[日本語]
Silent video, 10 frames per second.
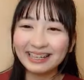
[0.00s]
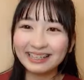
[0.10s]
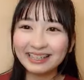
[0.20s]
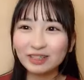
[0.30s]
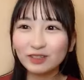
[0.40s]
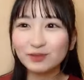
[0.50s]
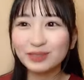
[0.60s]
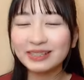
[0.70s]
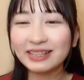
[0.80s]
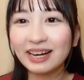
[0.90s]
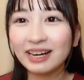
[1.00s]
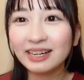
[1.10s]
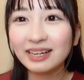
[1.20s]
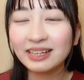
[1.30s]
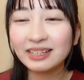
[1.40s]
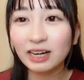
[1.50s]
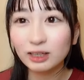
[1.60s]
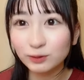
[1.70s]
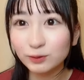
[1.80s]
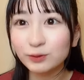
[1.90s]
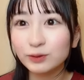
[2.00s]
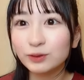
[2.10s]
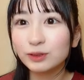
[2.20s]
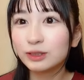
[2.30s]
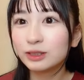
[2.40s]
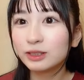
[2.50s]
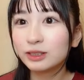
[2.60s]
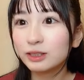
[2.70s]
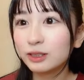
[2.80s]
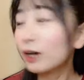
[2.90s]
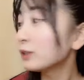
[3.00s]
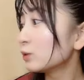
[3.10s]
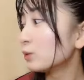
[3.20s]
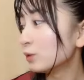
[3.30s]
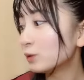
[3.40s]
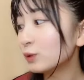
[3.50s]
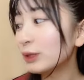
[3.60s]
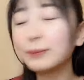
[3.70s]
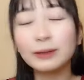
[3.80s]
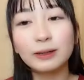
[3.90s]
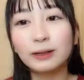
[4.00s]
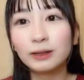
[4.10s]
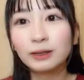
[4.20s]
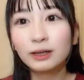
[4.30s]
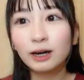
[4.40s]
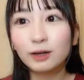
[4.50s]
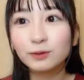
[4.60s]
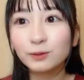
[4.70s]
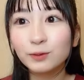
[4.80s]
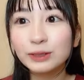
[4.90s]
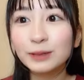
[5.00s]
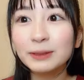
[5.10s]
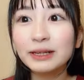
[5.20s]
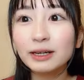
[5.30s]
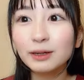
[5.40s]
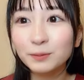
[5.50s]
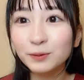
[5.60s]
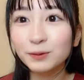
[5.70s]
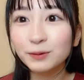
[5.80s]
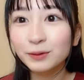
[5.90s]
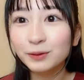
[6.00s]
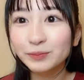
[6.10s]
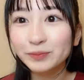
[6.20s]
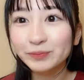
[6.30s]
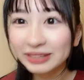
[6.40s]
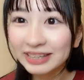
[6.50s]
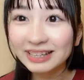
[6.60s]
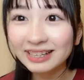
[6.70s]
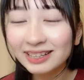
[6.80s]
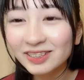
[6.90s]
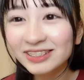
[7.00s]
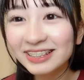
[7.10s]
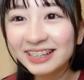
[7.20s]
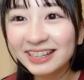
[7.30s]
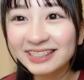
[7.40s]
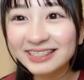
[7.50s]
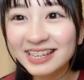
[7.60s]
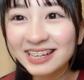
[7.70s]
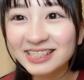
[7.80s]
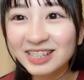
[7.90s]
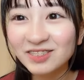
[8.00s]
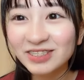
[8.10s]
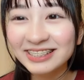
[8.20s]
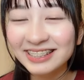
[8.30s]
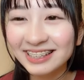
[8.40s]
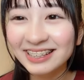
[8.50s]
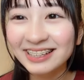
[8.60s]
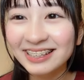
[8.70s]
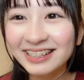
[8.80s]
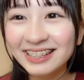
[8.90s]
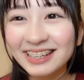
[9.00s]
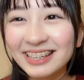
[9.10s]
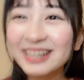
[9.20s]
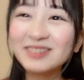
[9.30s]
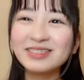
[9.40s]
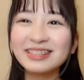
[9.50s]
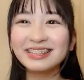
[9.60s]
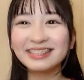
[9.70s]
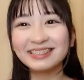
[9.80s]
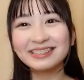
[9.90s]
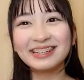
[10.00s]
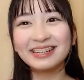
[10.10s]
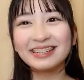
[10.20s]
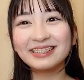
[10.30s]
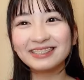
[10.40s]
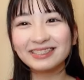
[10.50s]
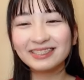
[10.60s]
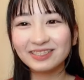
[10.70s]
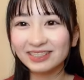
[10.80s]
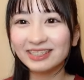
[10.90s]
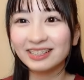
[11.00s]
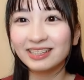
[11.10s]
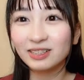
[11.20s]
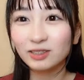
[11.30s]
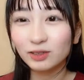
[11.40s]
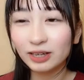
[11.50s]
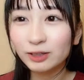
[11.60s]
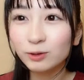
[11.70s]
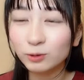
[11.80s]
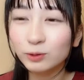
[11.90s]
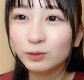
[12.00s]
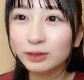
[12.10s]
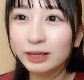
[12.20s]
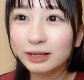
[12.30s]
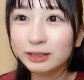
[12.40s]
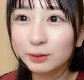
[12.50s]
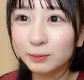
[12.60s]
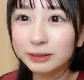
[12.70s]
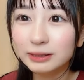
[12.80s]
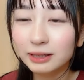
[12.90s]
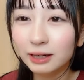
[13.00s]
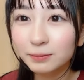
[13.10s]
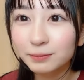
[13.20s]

ありがとうみんなあのあそうそういえばあのおしゃべり会もねオンライン追加されましたねいやみんなにたくさん会えるといいな会えることを願ってますが